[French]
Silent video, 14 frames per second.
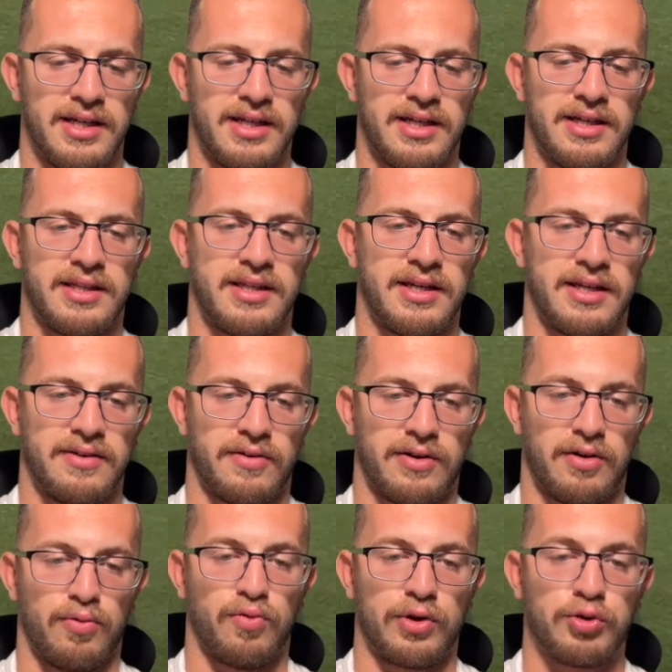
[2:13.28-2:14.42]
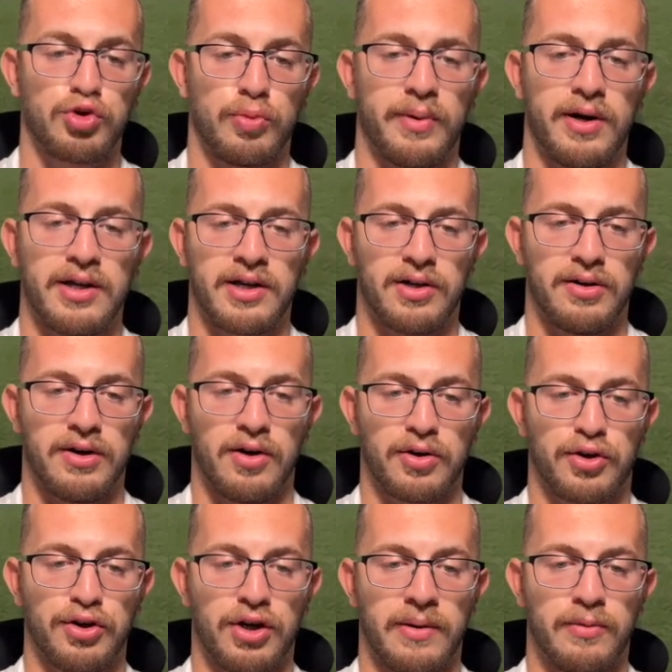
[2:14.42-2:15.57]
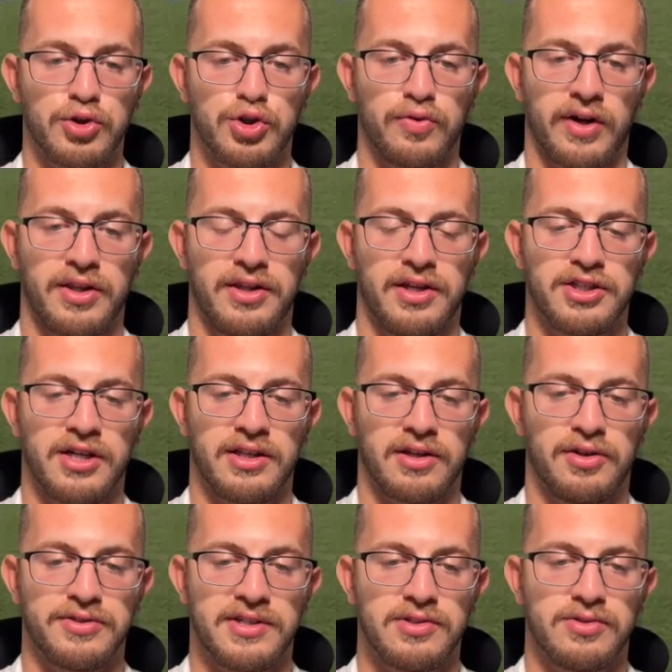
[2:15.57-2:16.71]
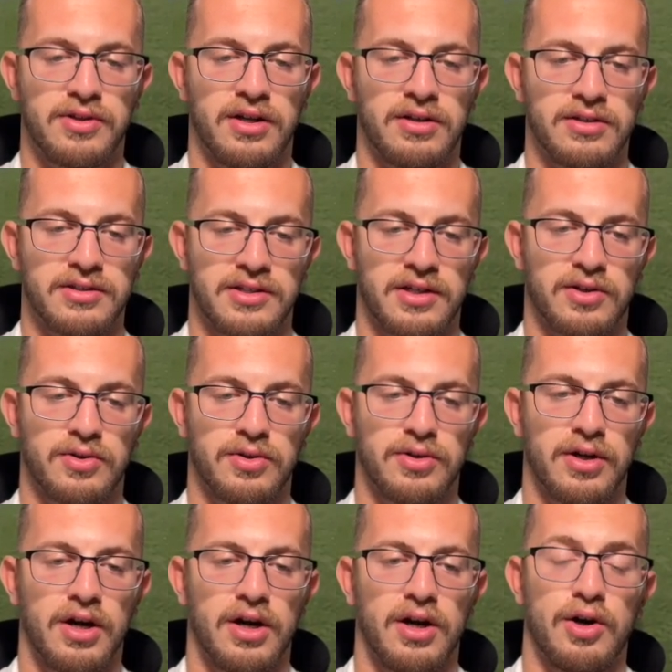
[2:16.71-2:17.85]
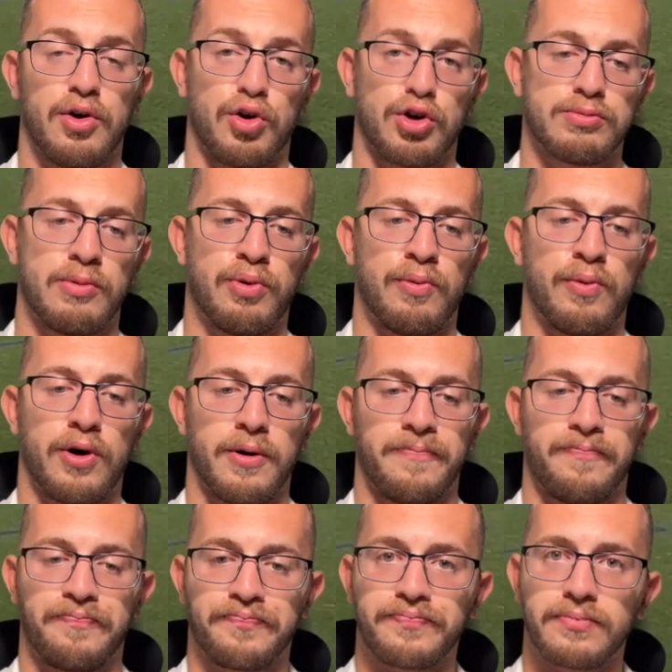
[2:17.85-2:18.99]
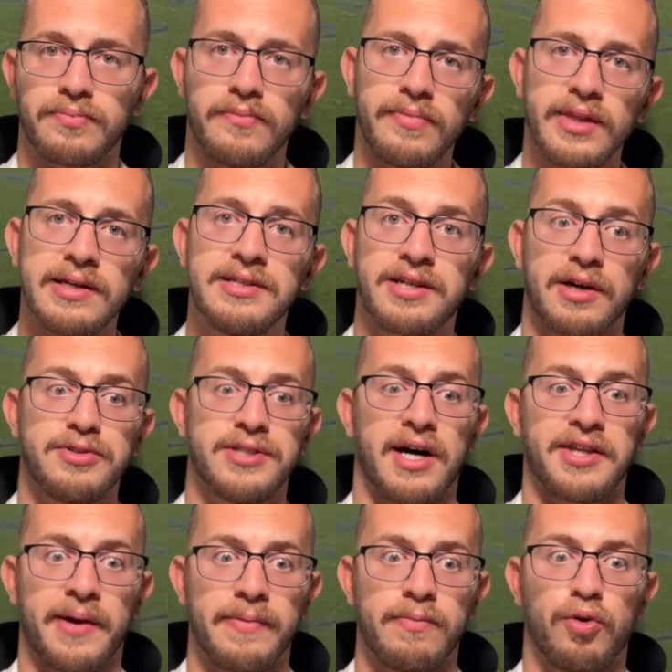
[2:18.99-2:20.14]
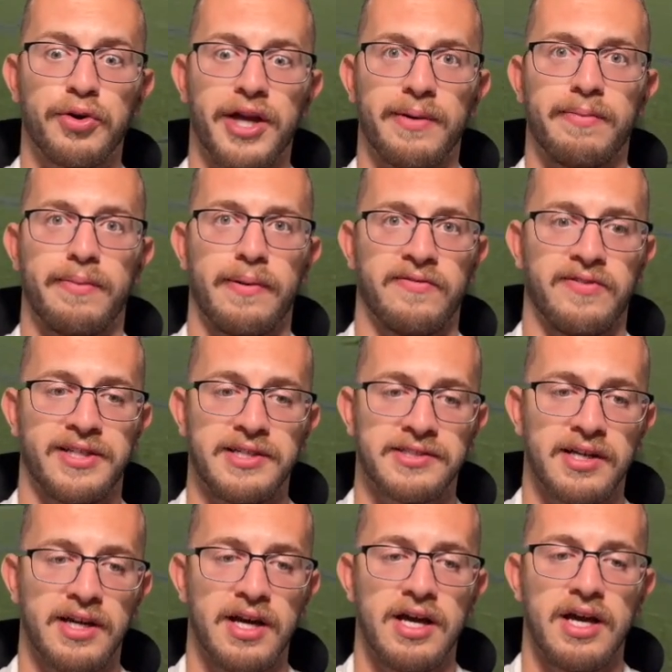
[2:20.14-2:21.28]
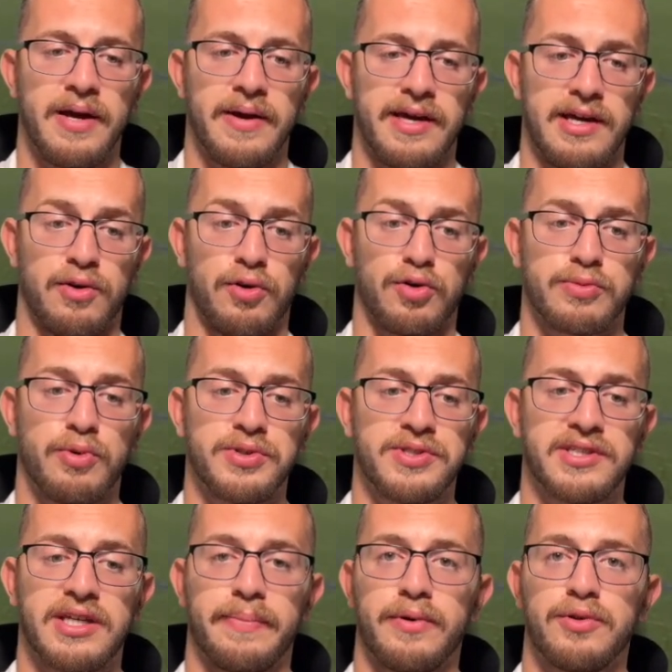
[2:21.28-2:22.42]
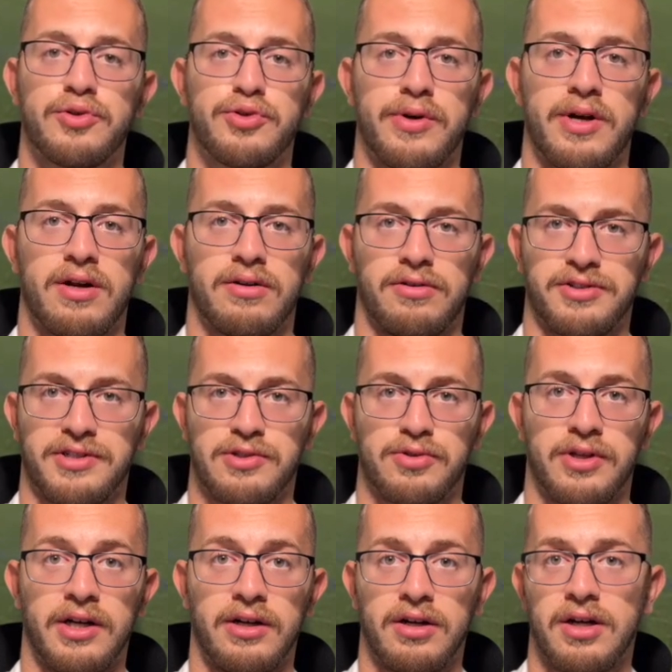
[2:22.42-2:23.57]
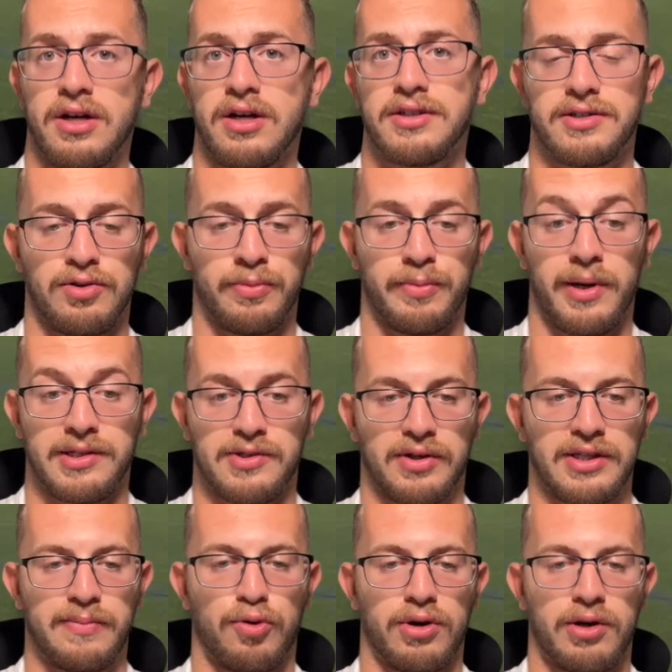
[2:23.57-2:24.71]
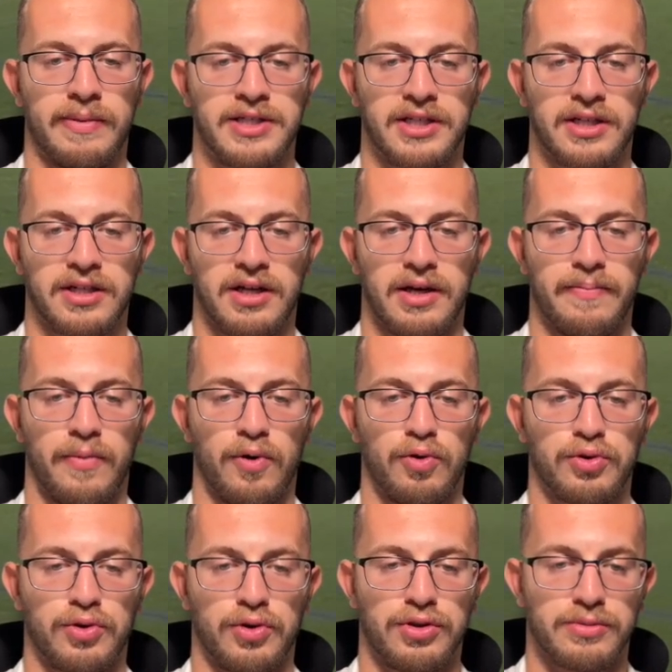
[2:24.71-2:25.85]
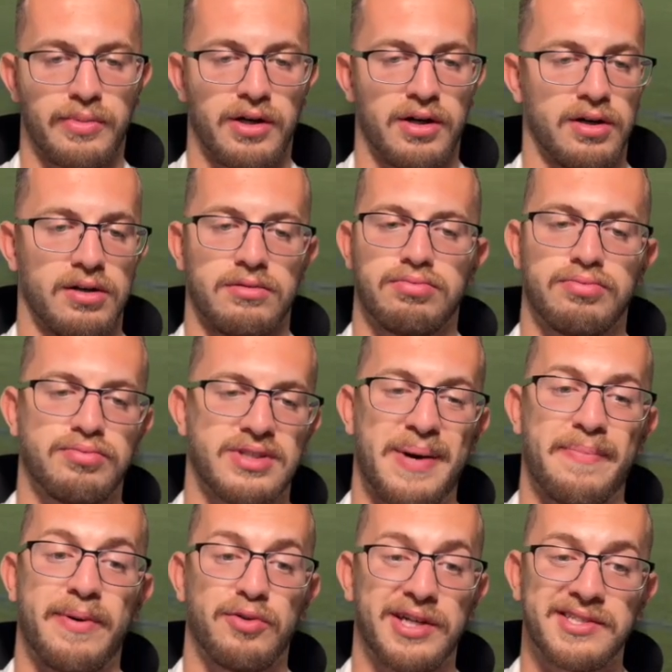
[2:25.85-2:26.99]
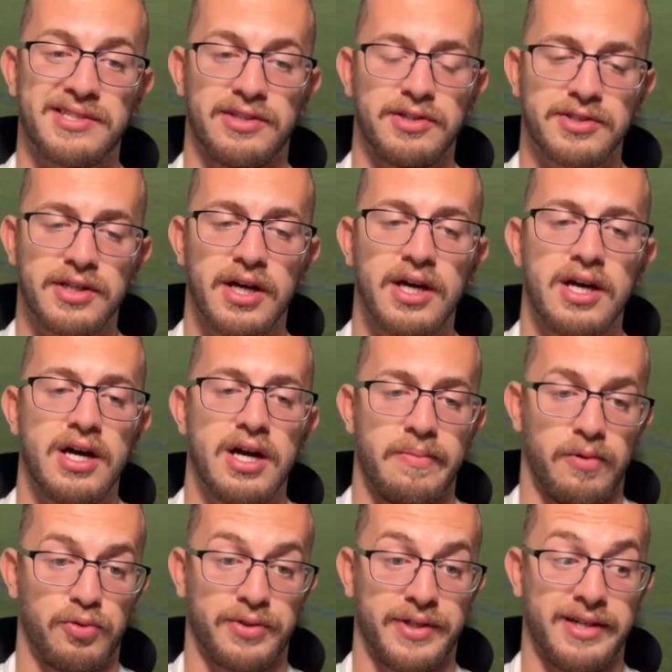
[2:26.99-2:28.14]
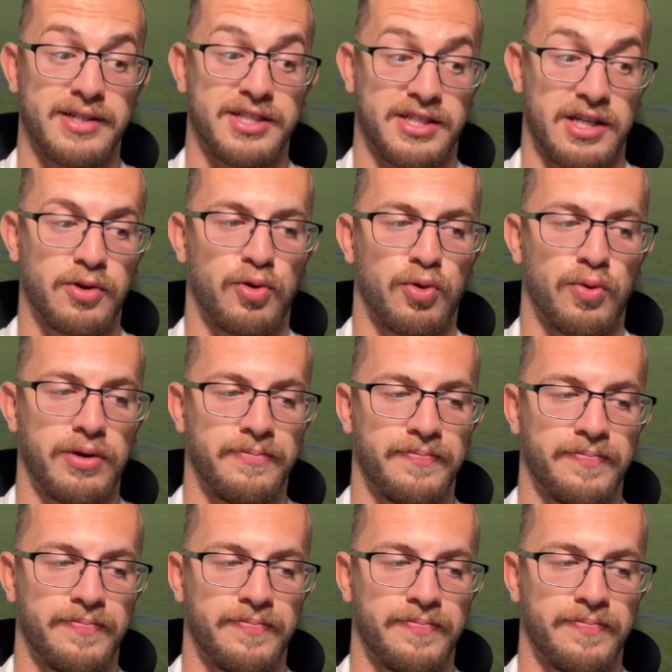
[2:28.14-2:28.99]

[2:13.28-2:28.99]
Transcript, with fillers: était... Voilà, on voit toujours pas à l'écran, alors que normalement je devrais déjà être dans cette zone-là. C'est-à-dire que, heureusement pour moi, j'ai réussi à rattraper mon retard par ma vitesse. Et heureusement aussi qu'il n'y a pas eu de duel dans cette zone-là. Sinon, bah, ça aurait été problématique. Mais en l'occurrence, bah, ça n'a pas eu d'incidence. En tout cas, j'étais trop loin.